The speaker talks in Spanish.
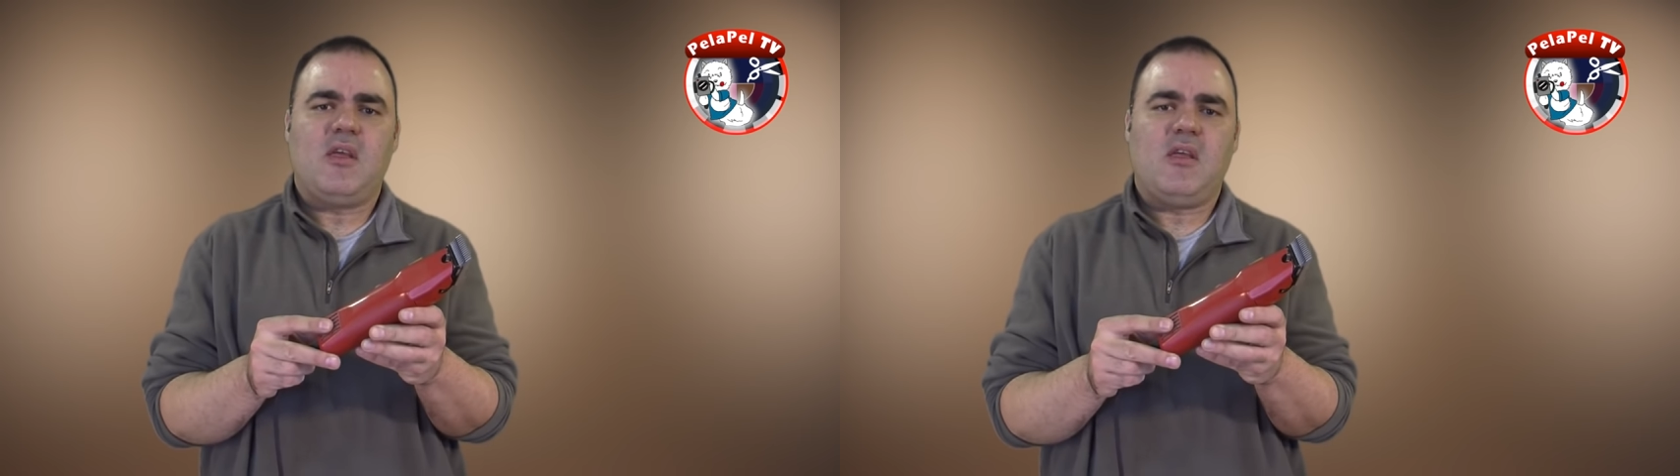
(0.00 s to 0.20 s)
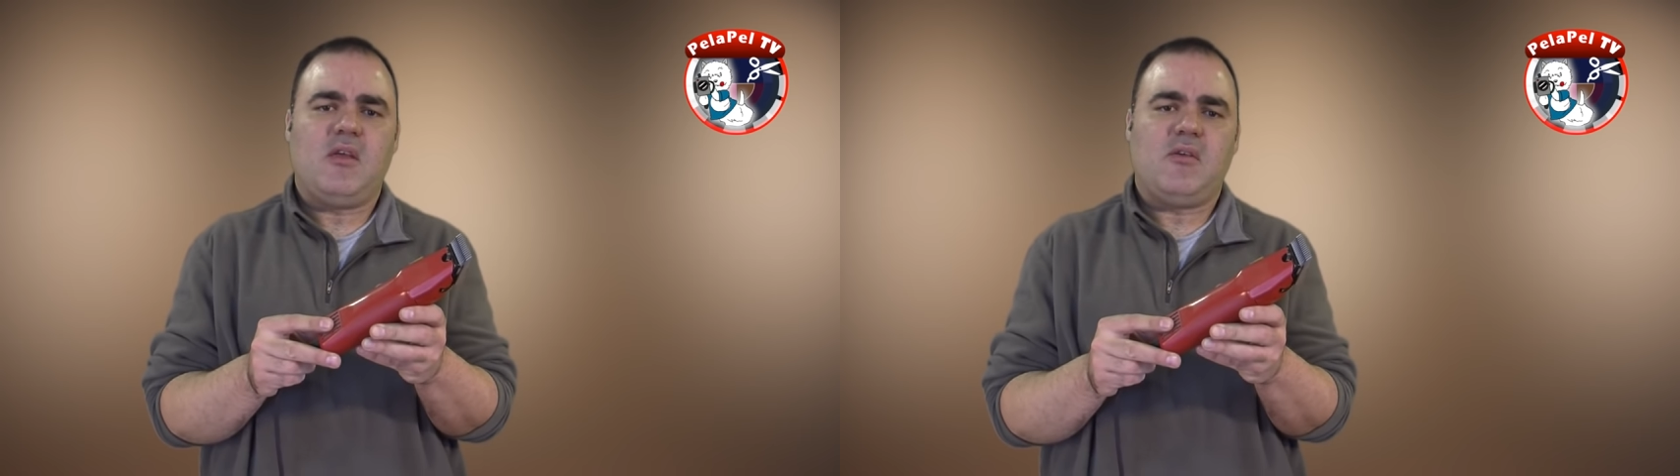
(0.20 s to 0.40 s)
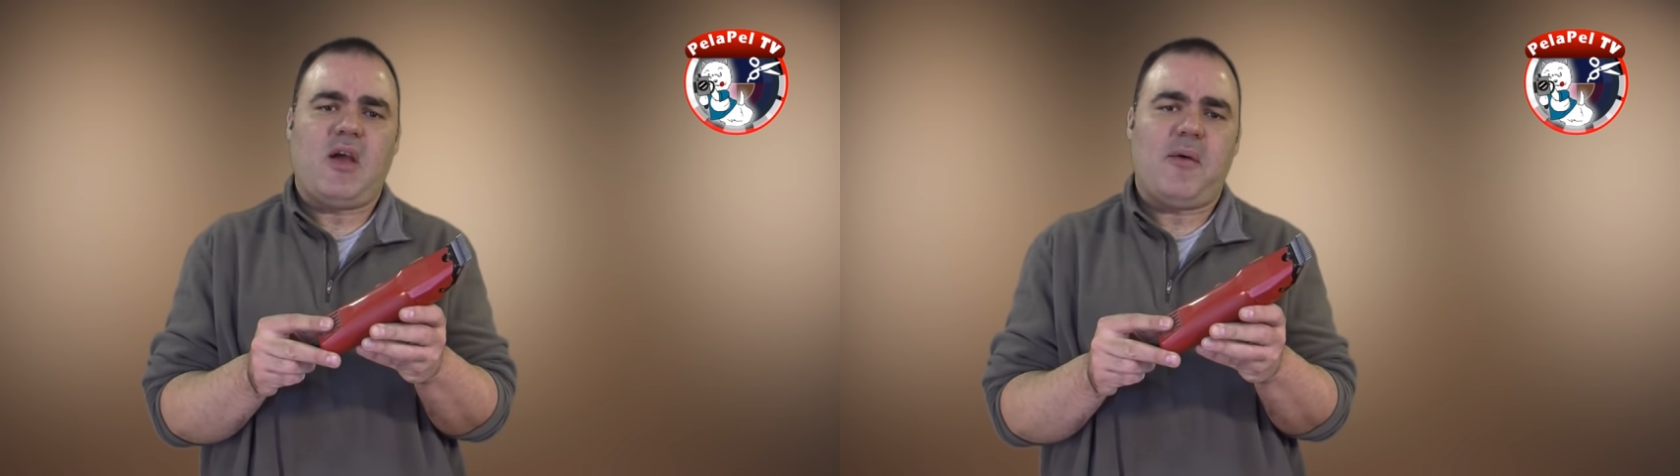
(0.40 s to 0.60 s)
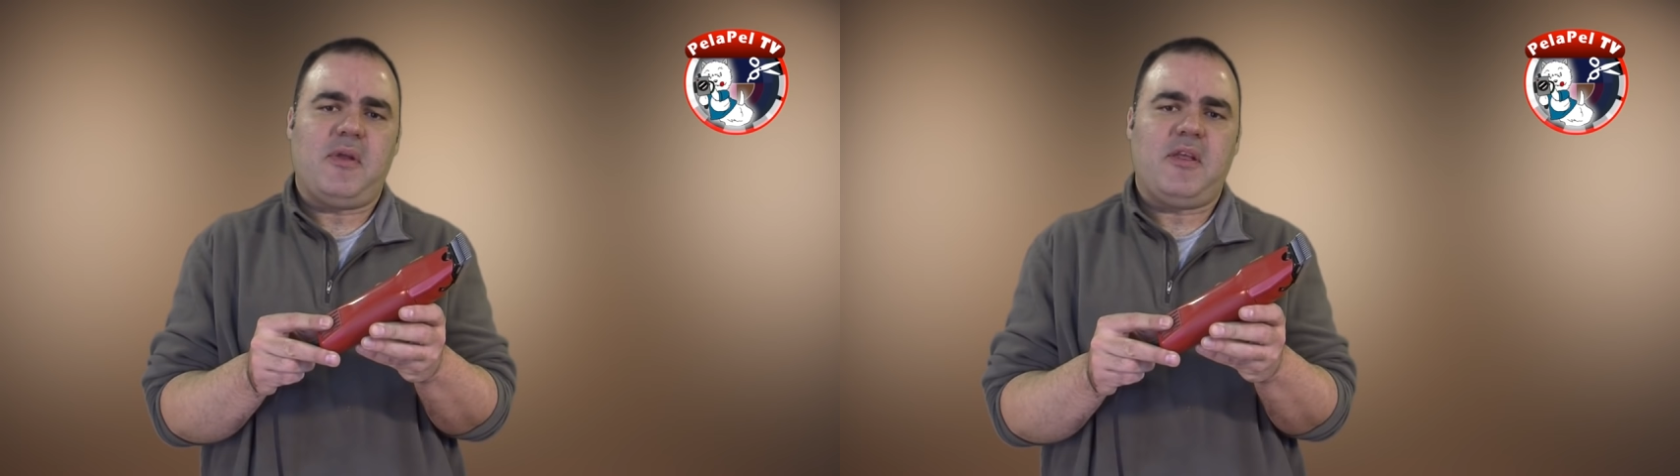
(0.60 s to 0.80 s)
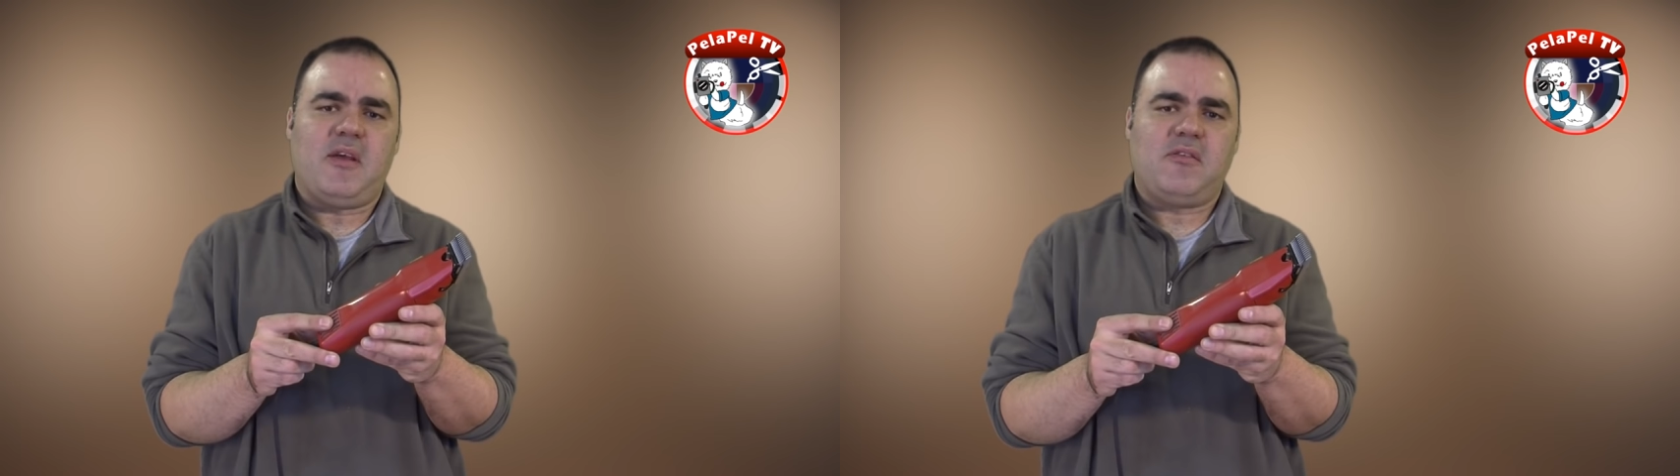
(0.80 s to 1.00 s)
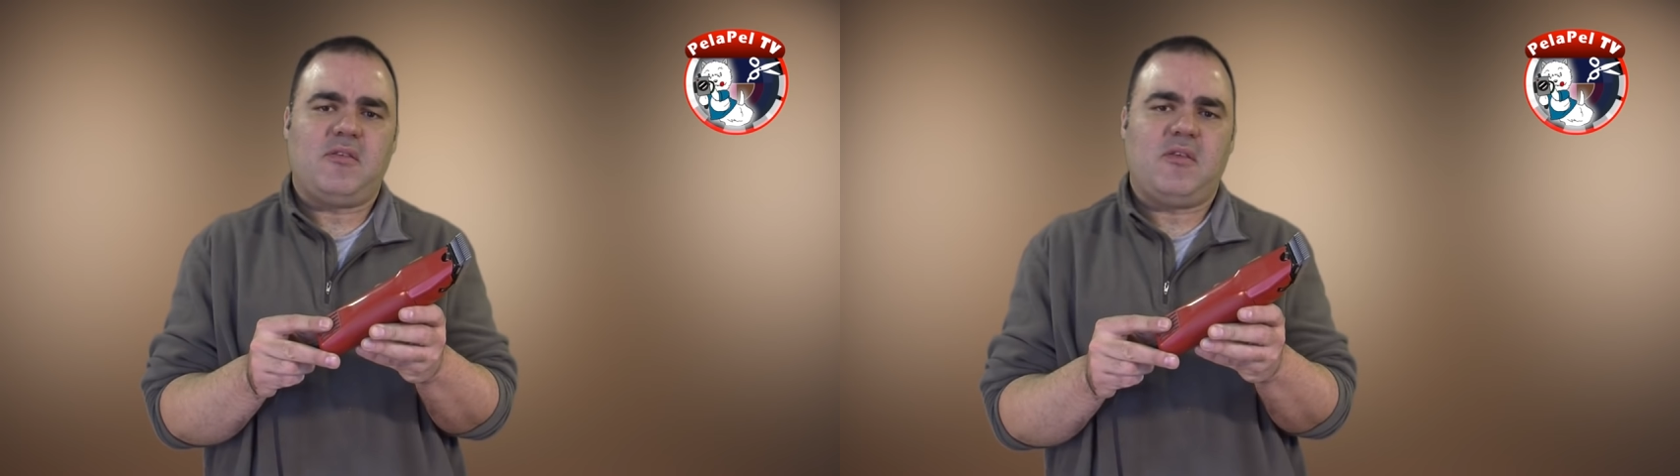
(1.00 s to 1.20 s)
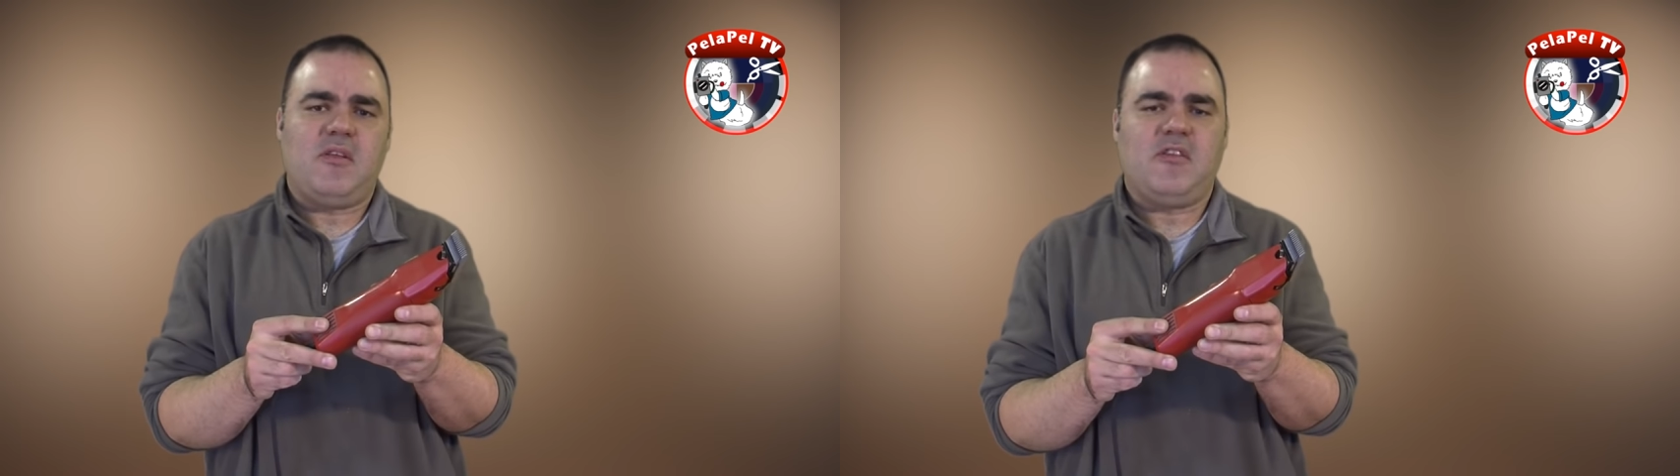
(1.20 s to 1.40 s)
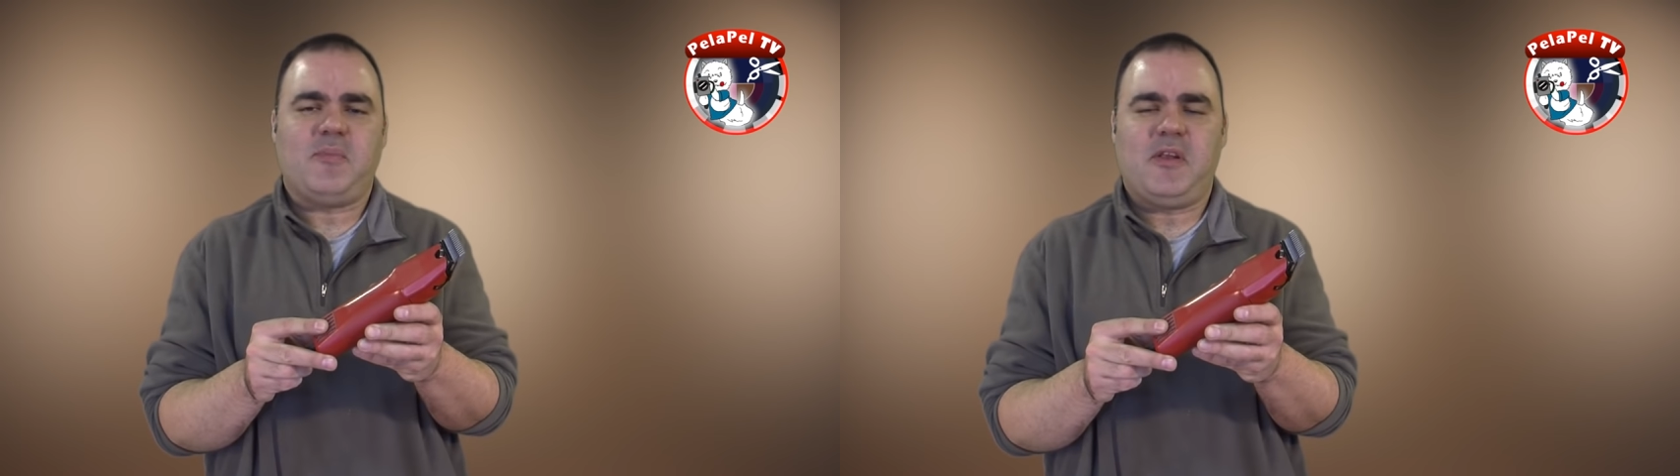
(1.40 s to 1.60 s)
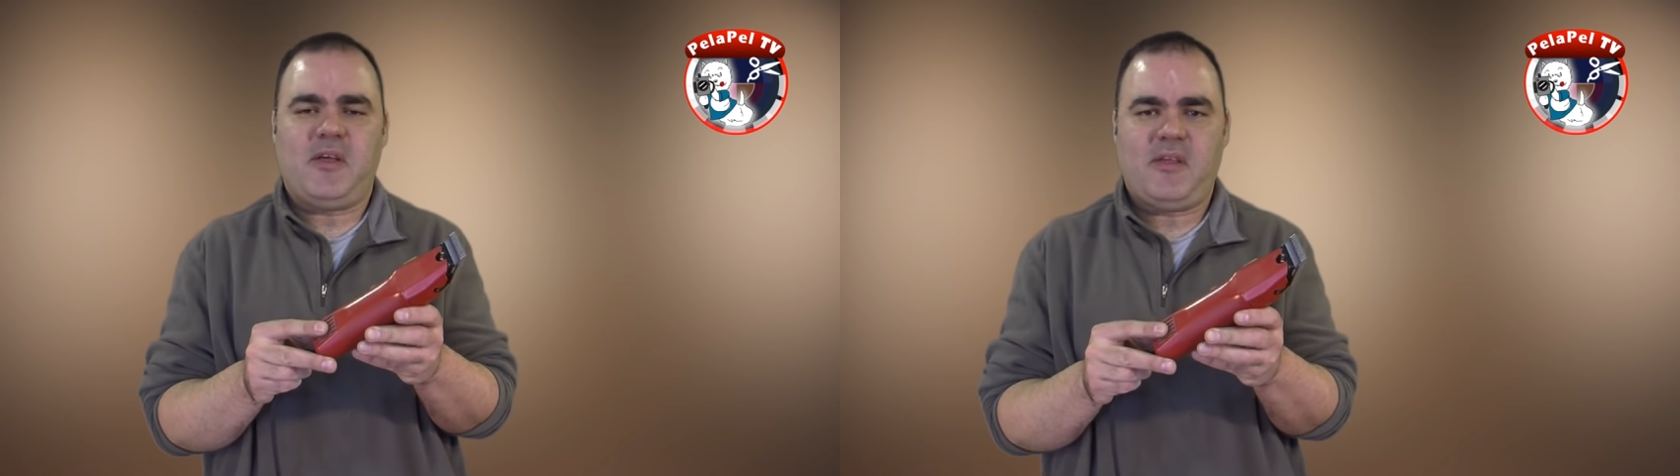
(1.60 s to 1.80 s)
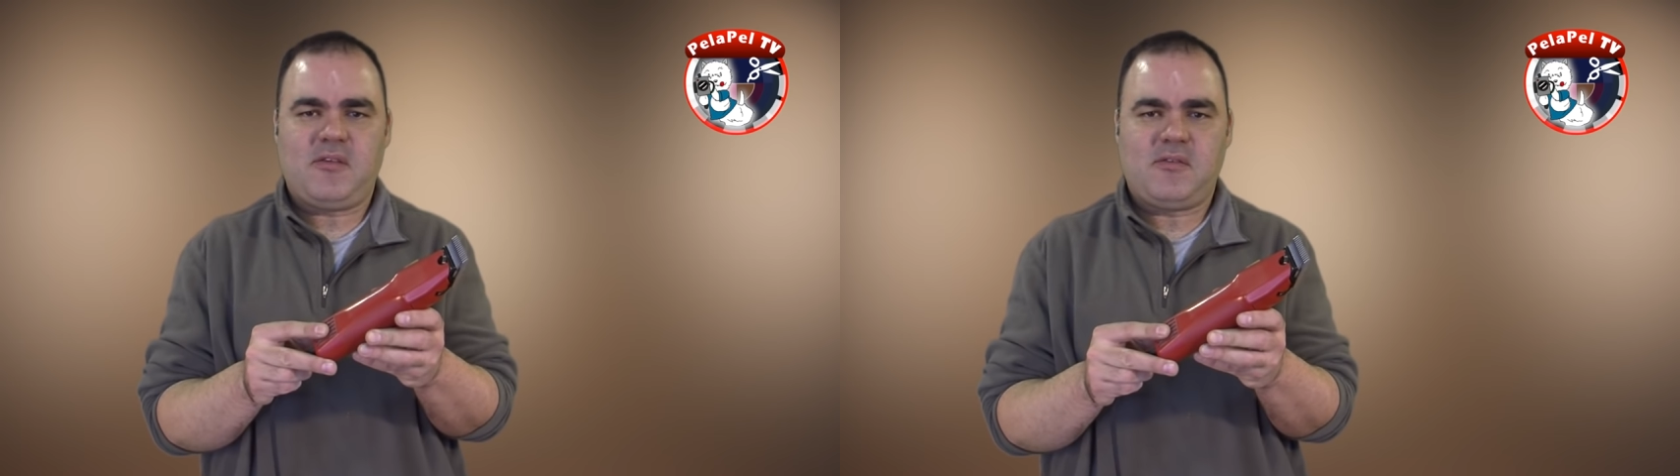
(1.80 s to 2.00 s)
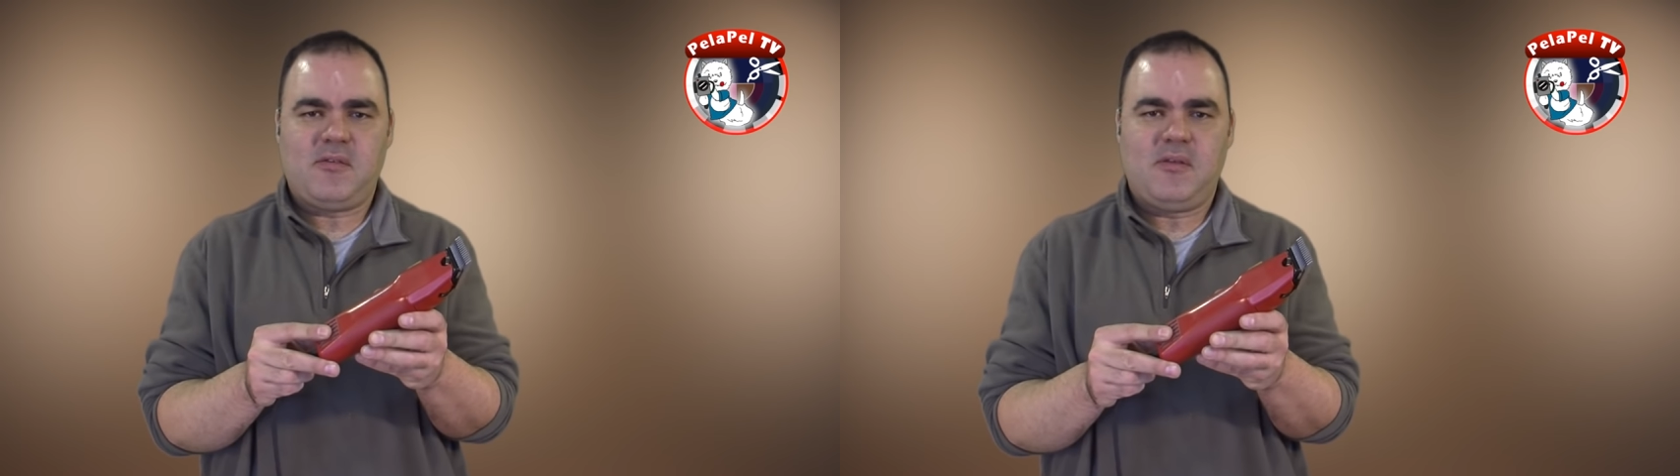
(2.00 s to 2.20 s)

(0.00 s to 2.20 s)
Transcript: y averías inesperadas.